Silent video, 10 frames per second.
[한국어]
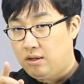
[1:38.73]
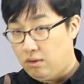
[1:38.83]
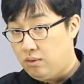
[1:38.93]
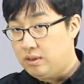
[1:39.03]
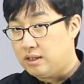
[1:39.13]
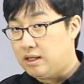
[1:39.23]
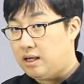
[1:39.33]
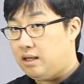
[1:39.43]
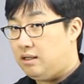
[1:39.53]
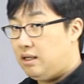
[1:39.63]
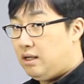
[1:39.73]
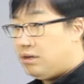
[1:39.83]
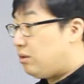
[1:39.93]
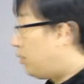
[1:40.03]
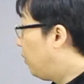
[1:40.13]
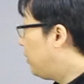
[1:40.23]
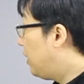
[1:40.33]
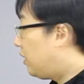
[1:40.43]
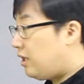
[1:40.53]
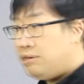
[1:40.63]
형용사다.
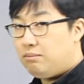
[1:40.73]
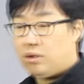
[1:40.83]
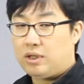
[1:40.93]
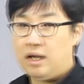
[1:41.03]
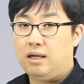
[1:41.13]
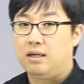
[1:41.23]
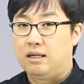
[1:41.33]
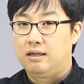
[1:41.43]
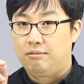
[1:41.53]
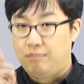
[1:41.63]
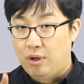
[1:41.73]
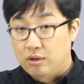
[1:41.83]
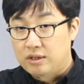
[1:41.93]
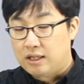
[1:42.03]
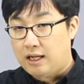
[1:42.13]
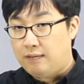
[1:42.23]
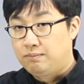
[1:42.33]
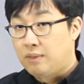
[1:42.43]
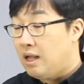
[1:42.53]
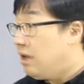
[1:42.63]
소년은 뭐다? 명사다.
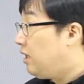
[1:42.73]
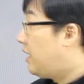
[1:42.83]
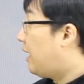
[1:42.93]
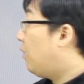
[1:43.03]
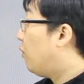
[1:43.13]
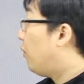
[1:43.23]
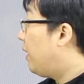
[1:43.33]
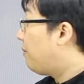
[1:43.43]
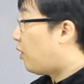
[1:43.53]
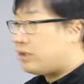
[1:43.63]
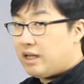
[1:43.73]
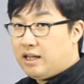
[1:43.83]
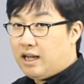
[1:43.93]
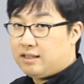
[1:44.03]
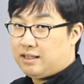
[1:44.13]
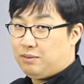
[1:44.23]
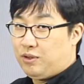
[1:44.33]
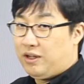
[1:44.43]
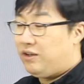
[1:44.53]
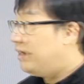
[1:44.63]
얘가 왜 명사냐? 자,
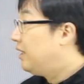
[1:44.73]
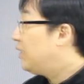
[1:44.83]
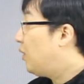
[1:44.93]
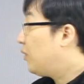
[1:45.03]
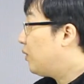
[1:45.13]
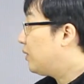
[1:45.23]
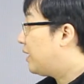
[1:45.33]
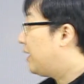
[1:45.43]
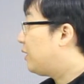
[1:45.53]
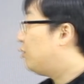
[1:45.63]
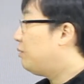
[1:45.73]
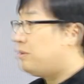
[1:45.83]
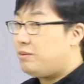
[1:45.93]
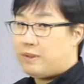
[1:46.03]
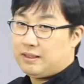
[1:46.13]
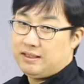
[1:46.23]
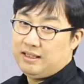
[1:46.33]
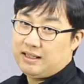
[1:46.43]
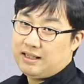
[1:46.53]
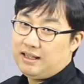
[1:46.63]
보세요. 형용사의 꾸밈을
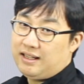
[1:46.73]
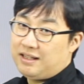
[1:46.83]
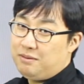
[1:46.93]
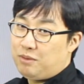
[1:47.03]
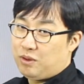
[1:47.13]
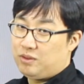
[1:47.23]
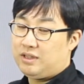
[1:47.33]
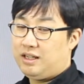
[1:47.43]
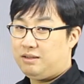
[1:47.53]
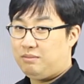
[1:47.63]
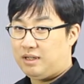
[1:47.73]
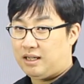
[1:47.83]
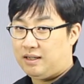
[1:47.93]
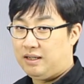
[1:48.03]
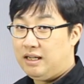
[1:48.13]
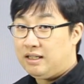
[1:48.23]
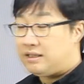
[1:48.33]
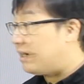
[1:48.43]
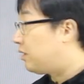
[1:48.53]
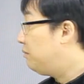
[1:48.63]
받으니까 얘는 명사입니다.
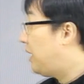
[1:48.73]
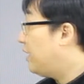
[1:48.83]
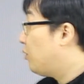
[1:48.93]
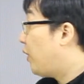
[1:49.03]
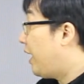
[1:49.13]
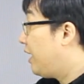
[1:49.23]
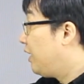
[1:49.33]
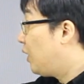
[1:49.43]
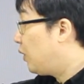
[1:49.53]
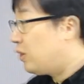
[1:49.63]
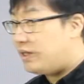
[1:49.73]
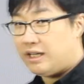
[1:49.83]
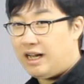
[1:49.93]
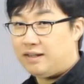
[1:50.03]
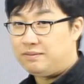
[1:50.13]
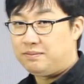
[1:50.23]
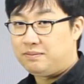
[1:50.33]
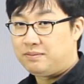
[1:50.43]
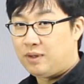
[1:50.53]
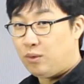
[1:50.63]
자, 그럼 얘는 왜 형용사냐?
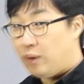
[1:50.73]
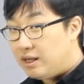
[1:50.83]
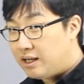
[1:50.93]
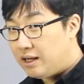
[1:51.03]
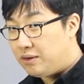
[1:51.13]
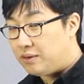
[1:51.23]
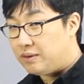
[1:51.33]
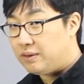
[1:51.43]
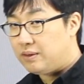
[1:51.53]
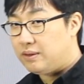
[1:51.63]
왜일까요?